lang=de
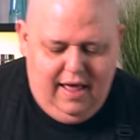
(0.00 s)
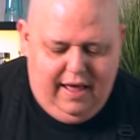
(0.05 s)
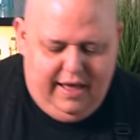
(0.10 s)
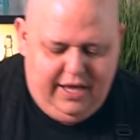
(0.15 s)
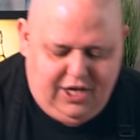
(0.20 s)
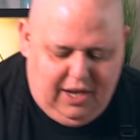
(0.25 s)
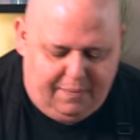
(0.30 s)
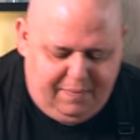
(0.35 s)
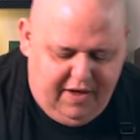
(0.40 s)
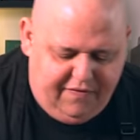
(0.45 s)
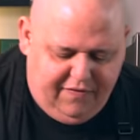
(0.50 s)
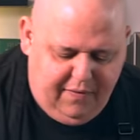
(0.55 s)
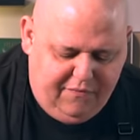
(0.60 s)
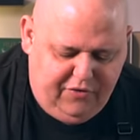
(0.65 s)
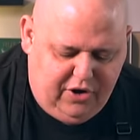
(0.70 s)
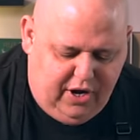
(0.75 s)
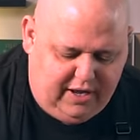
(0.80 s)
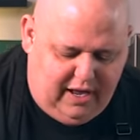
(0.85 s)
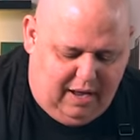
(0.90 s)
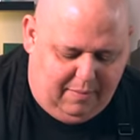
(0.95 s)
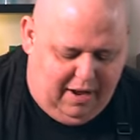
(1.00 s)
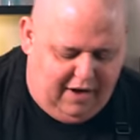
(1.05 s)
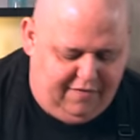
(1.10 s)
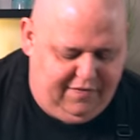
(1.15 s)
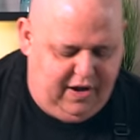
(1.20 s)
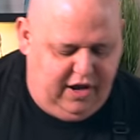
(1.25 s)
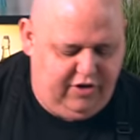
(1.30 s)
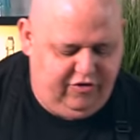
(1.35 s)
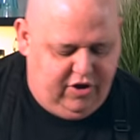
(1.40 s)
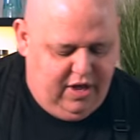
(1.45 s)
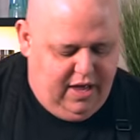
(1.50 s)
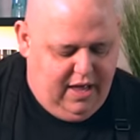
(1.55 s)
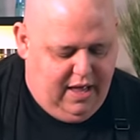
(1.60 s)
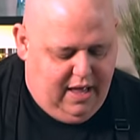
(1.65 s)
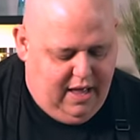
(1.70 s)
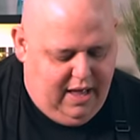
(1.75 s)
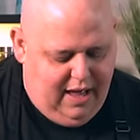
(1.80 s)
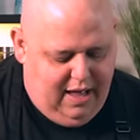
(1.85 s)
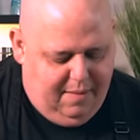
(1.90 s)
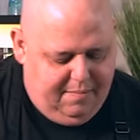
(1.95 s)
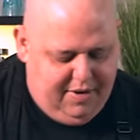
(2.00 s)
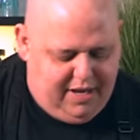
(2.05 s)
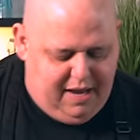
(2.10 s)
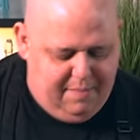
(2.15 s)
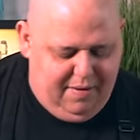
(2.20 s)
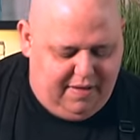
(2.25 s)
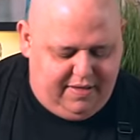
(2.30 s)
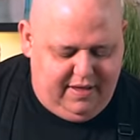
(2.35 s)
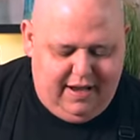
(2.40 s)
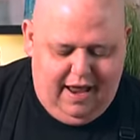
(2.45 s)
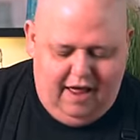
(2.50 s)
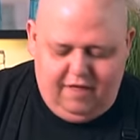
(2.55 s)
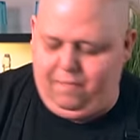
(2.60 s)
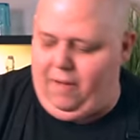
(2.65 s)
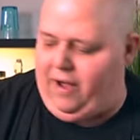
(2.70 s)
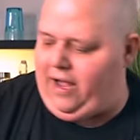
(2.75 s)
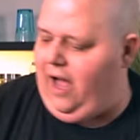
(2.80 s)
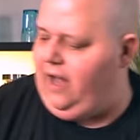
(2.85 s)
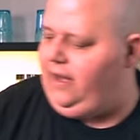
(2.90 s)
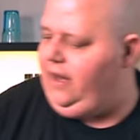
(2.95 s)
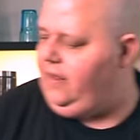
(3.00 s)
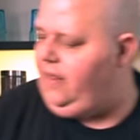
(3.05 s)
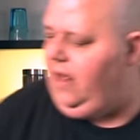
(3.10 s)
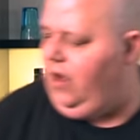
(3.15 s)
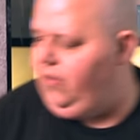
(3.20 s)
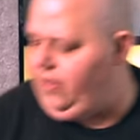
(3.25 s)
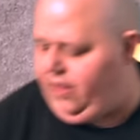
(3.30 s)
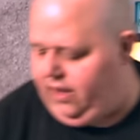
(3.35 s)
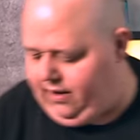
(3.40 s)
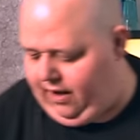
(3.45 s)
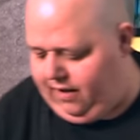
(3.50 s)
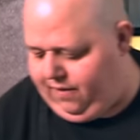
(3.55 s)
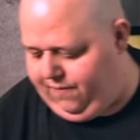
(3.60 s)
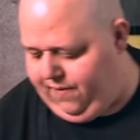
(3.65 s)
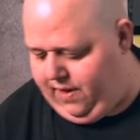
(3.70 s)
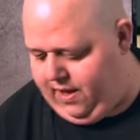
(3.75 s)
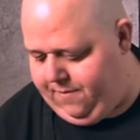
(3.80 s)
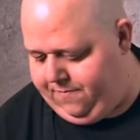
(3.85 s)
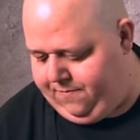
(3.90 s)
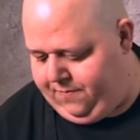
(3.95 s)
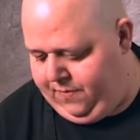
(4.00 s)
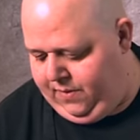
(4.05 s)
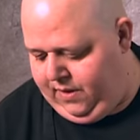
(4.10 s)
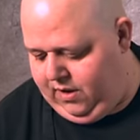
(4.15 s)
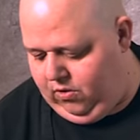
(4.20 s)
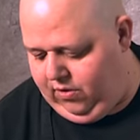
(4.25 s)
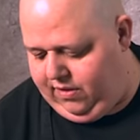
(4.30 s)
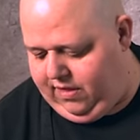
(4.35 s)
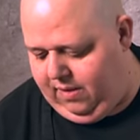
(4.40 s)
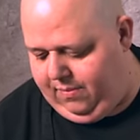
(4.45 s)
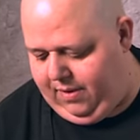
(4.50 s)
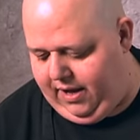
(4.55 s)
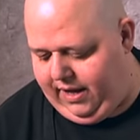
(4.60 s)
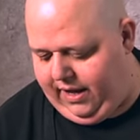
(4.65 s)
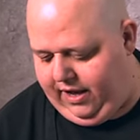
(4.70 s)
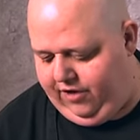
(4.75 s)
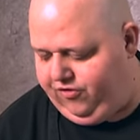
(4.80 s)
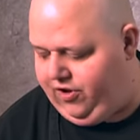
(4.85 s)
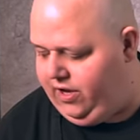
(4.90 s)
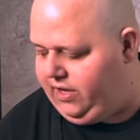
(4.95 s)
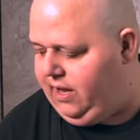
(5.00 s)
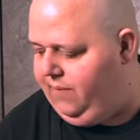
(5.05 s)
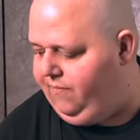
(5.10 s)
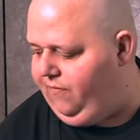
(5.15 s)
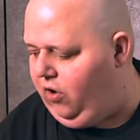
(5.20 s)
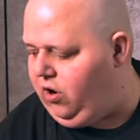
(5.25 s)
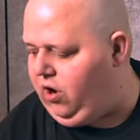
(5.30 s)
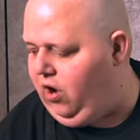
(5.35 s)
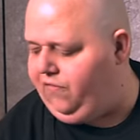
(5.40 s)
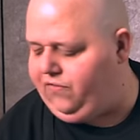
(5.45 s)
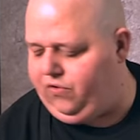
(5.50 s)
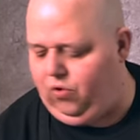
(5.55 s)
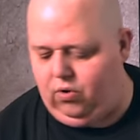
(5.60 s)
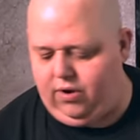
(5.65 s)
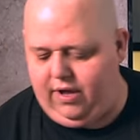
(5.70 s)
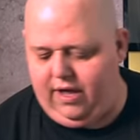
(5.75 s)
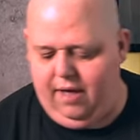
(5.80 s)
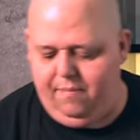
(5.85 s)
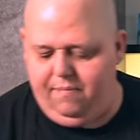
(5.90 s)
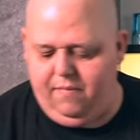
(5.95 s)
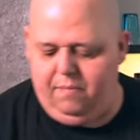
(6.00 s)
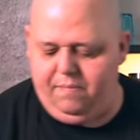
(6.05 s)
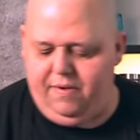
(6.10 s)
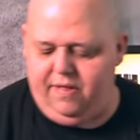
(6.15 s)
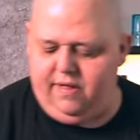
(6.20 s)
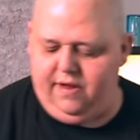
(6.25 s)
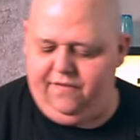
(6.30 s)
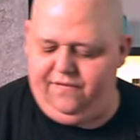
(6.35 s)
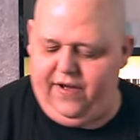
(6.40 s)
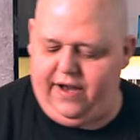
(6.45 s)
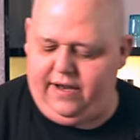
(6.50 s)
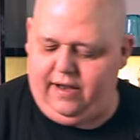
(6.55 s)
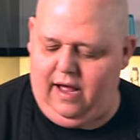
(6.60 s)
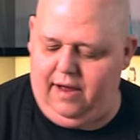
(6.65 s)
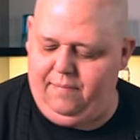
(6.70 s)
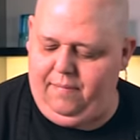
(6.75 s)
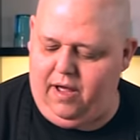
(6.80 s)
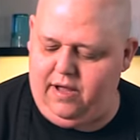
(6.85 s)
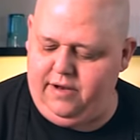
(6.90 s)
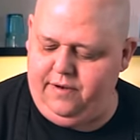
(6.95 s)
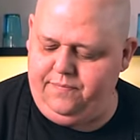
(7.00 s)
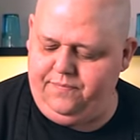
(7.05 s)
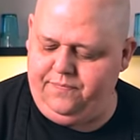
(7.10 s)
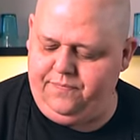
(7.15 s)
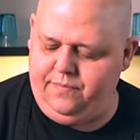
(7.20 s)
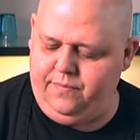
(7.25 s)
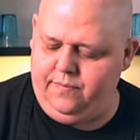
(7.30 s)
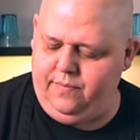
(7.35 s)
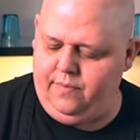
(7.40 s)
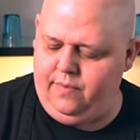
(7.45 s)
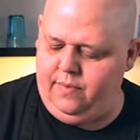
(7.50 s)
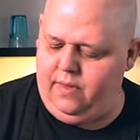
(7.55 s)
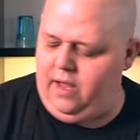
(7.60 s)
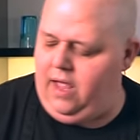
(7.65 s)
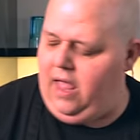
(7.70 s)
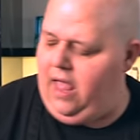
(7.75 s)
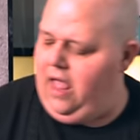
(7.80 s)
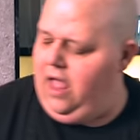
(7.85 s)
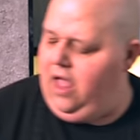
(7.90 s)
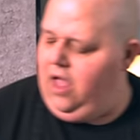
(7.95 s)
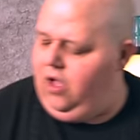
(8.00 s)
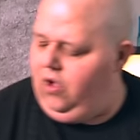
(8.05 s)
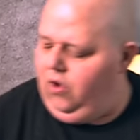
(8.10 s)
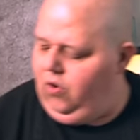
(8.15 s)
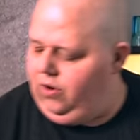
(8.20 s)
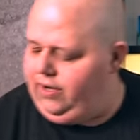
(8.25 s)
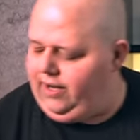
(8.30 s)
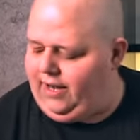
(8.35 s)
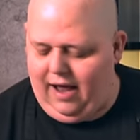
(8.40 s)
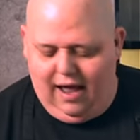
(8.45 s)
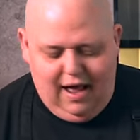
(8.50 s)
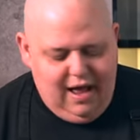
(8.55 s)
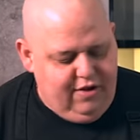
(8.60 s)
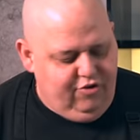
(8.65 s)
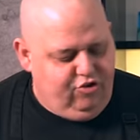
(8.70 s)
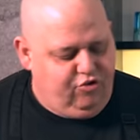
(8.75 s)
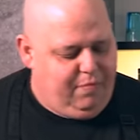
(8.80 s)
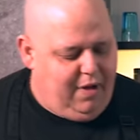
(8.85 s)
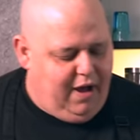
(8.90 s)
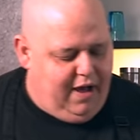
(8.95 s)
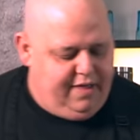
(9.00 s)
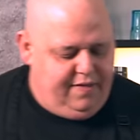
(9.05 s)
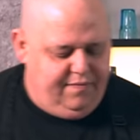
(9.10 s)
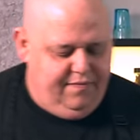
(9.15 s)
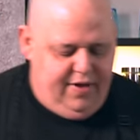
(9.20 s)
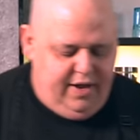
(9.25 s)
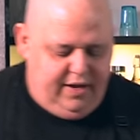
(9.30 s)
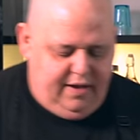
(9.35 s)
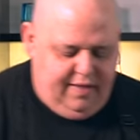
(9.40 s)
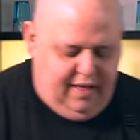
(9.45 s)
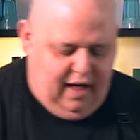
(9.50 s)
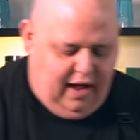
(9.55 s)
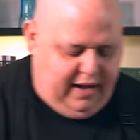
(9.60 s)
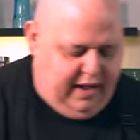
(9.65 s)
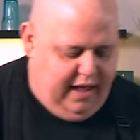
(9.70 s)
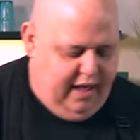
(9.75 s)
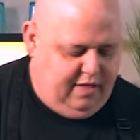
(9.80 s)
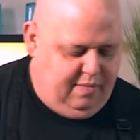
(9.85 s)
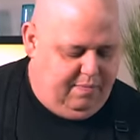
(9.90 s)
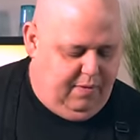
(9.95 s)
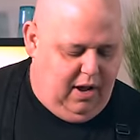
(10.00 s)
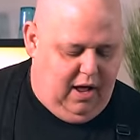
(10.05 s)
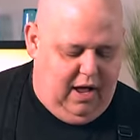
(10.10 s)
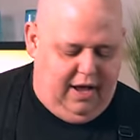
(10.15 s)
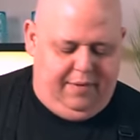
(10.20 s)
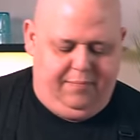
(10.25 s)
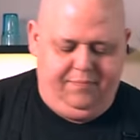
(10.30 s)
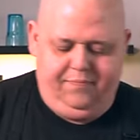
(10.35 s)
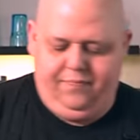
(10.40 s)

Ich habe hier 500 Gramm Hackfleisch, ähm, mit dem passiert erstmal gar nichts, außer dass wir uns hier mal richtig den Wok auf Druck geben, ein bisschen Fett reinmachen und dann schmeißen wir das Hack erstmal rein.